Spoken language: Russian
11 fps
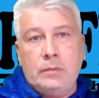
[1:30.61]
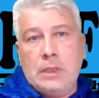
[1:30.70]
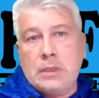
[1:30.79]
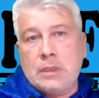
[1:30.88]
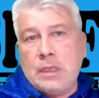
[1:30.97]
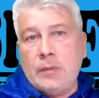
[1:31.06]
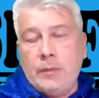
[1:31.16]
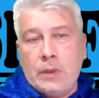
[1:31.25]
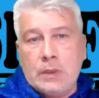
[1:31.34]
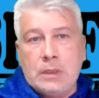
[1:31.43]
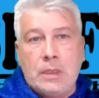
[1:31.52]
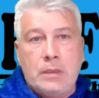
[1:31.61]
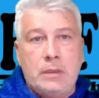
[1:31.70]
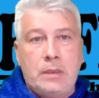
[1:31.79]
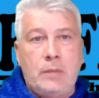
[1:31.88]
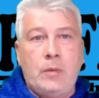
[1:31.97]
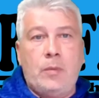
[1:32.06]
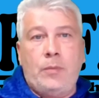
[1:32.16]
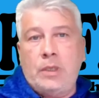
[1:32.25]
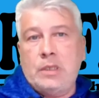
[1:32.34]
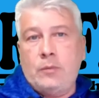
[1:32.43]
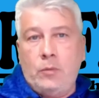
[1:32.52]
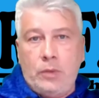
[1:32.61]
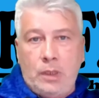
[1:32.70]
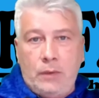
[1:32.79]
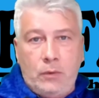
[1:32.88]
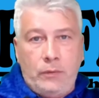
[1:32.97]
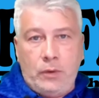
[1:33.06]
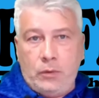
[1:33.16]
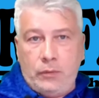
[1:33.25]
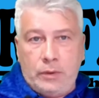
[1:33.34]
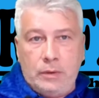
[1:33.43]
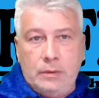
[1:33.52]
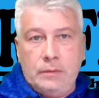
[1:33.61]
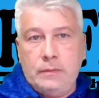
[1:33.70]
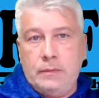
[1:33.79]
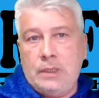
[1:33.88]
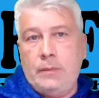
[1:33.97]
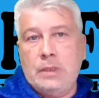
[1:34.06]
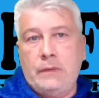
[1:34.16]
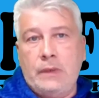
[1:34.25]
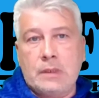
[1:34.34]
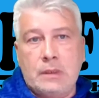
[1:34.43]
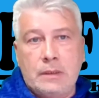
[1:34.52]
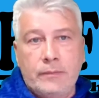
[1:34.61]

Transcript: Та же самая простая система по принципу белевой веревки, всем известна,